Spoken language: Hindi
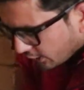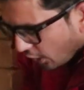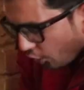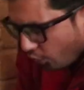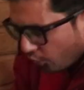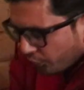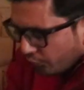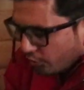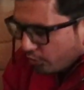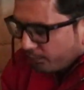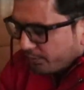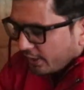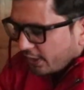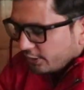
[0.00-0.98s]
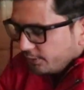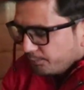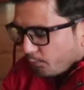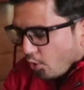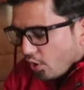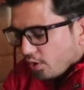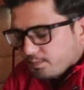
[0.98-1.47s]
था ओरियो ब्रानी
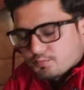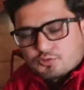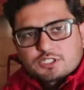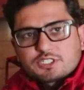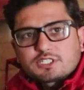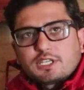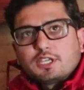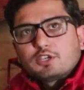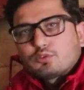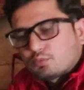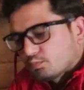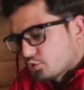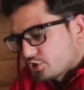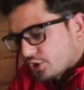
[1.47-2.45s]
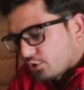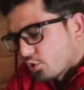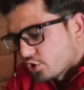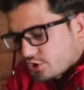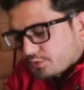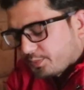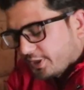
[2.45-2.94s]
पॉप जिसकी मुझे
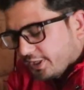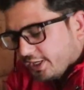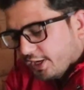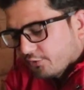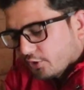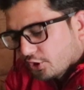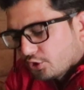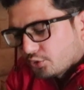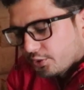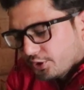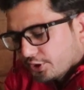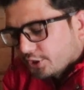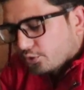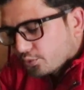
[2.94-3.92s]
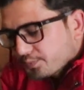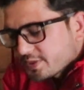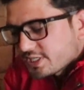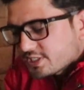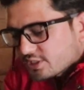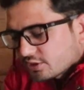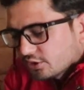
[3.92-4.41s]
कॉस्ट पड़ी है वन ट्वेंटी
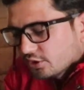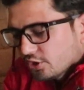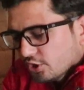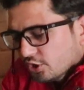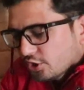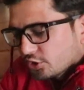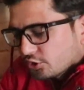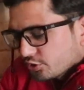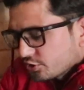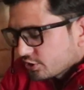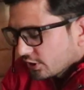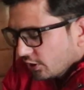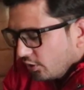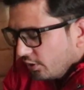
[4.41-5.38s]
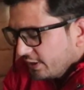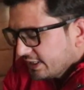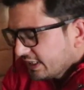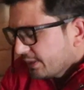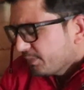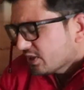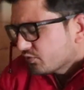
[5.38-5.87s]
रुपीज़ तो चलो
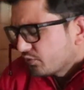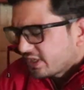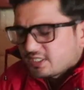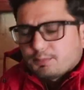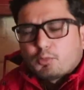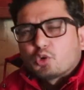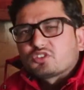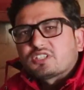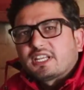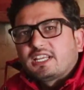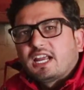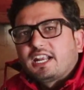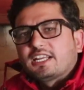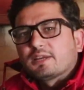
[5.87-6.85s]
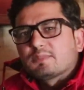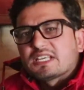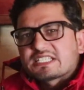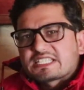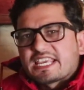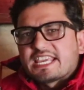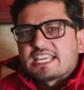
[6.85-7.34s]
इनके पास वैसे बहुत सारी आइटम
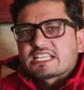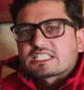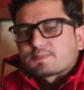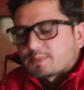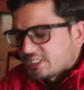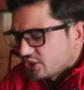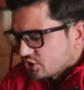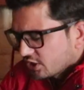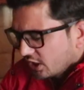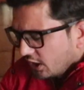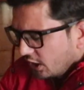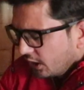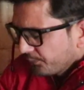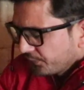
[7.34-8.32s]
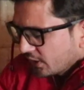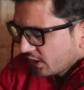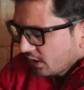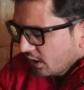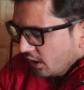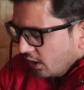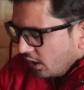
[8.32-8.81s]
है सेक्स पिज़्ज़ा
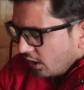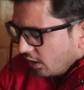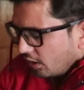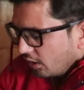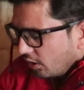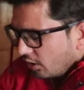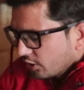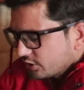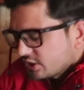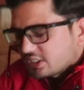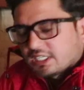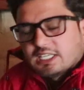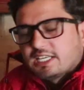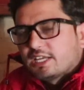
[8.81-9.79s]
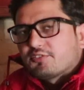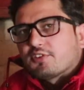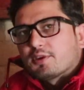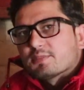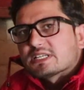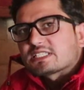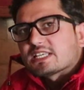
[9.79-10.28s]
और जिसके लिए
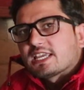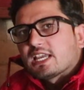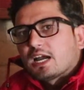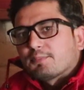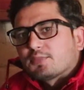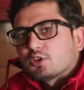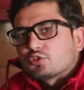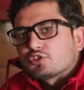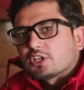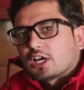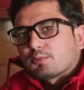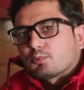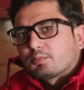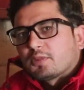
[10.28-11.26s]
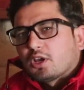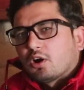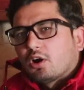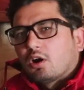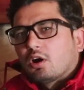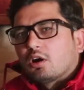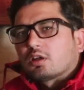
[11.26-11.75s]
फेमस है यहाँ अपने होशियारपुर में
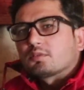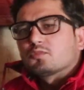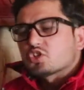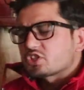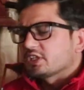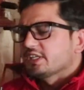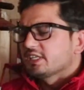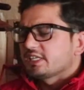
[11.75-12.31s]
और मोस्टली